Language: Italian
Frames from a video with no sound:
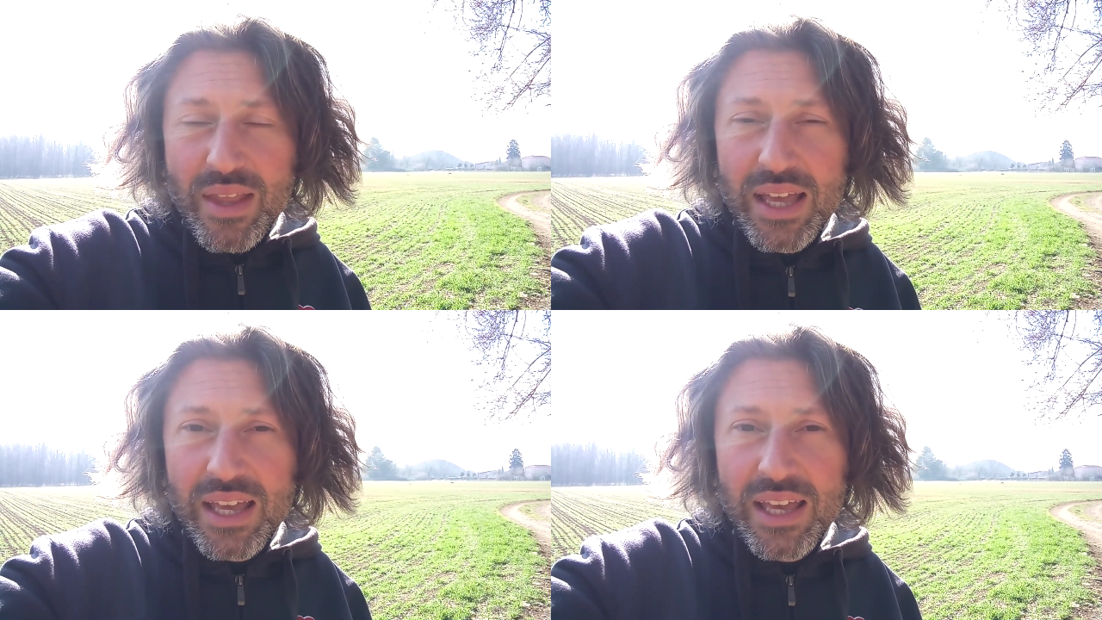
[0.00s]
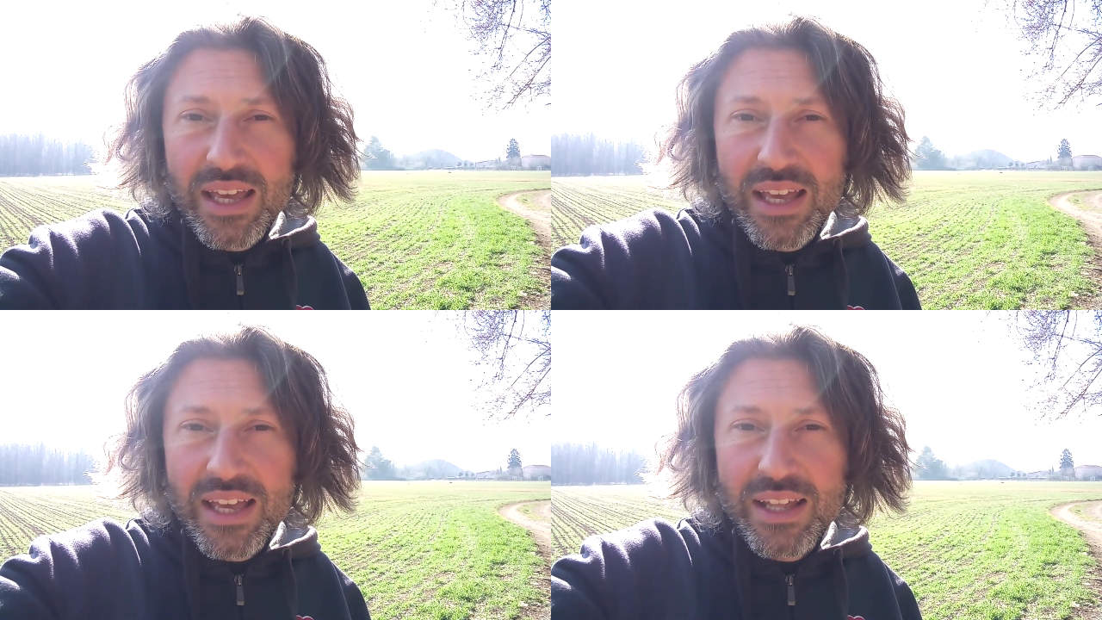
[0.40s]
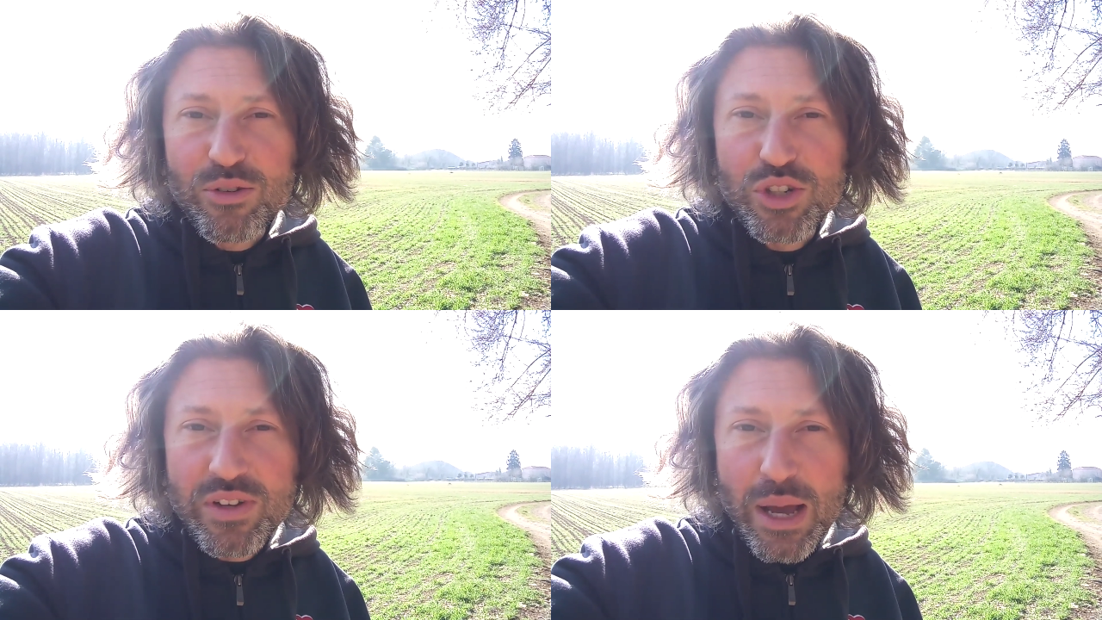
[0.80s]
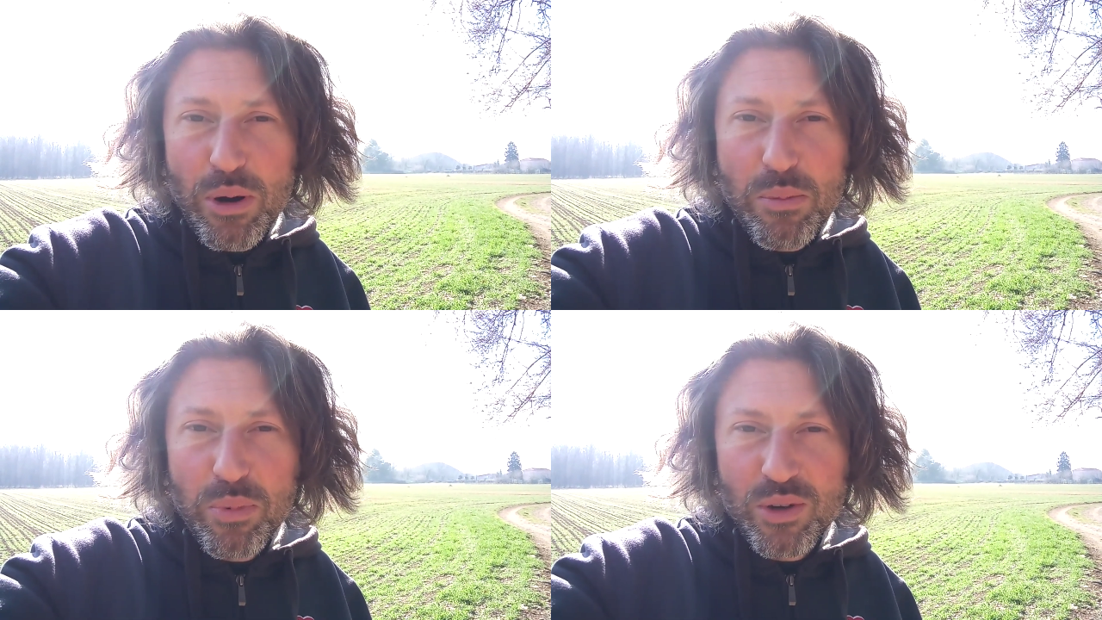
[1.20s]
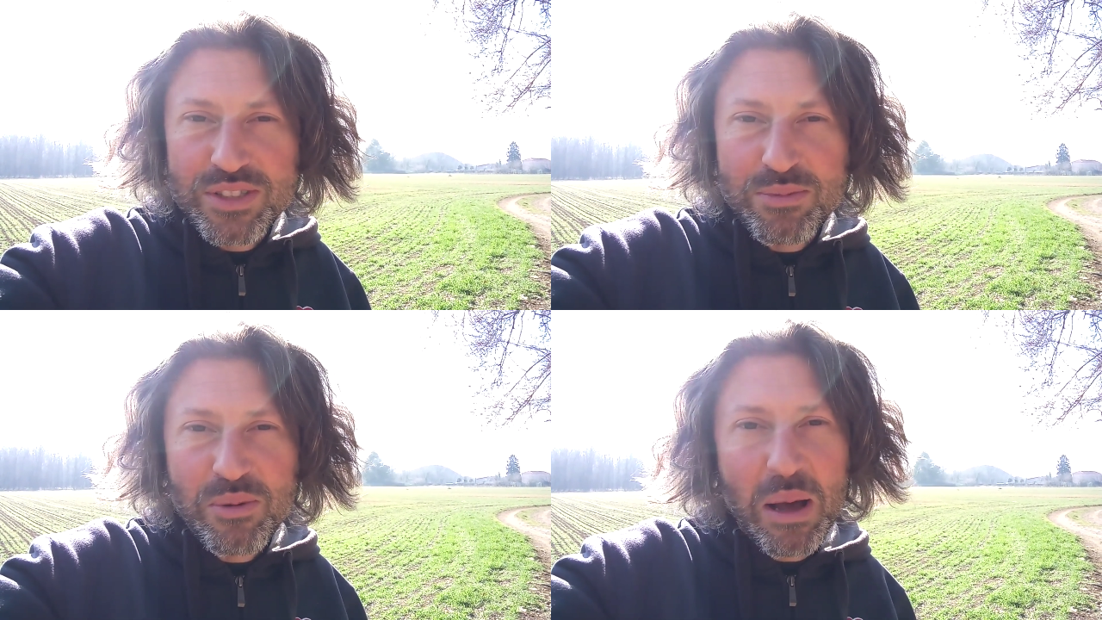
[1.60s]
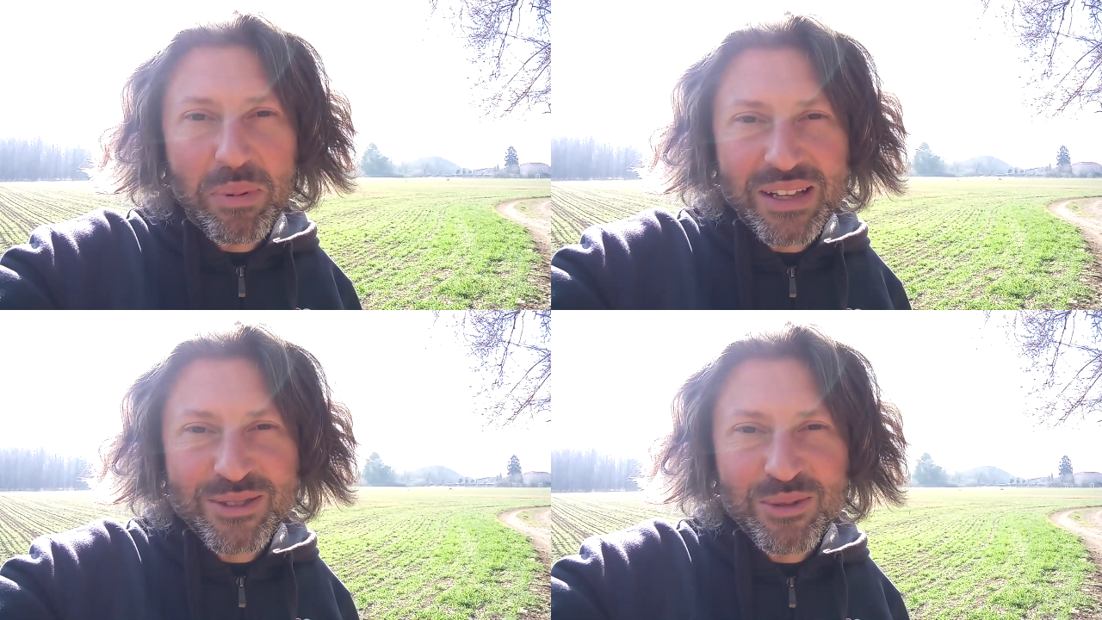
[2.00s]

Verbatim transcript: e noi ci vediamo nel prossimo a presto